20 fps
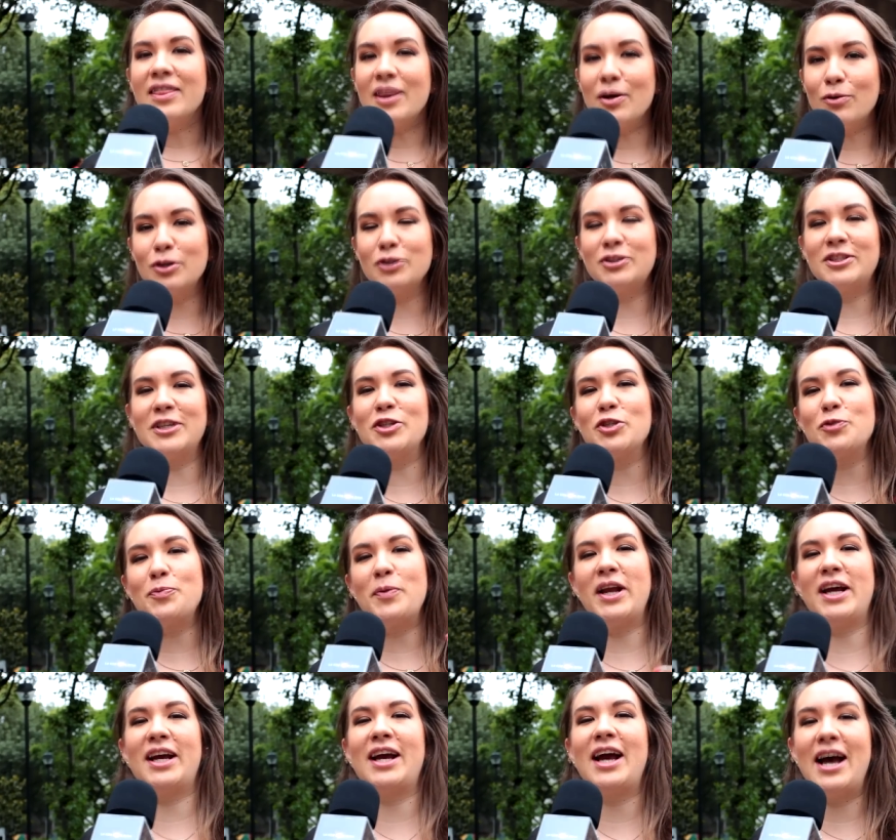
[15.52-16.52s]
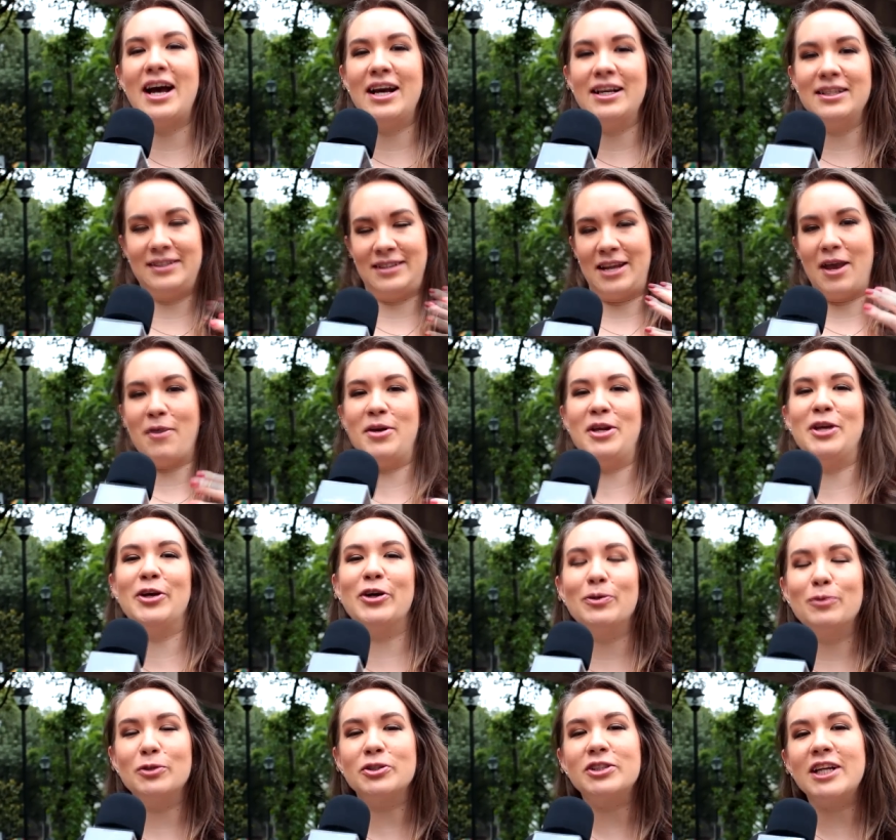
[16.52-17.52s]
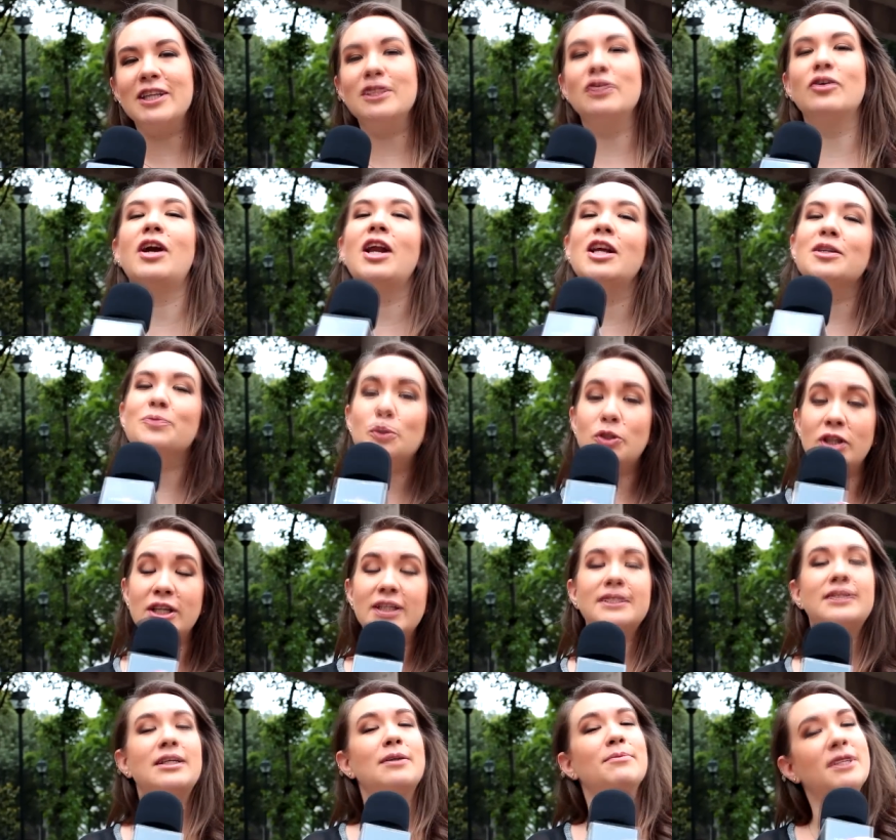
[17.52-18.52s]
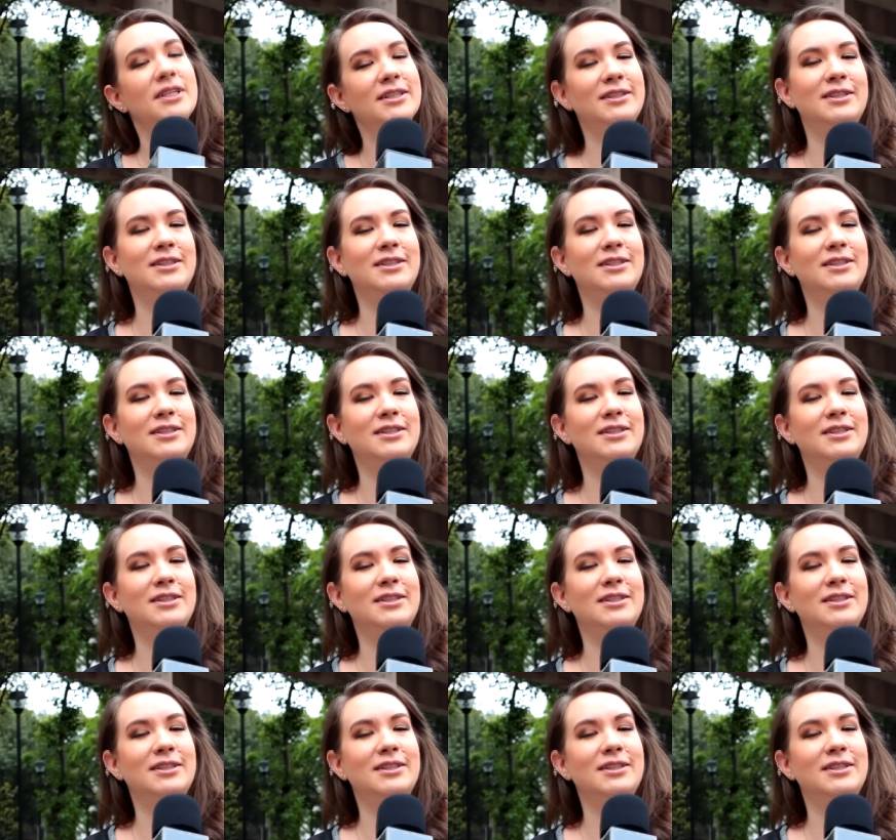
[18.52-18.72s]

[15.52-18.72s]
De unos años para acá se ha venido demostrando que las mujeres también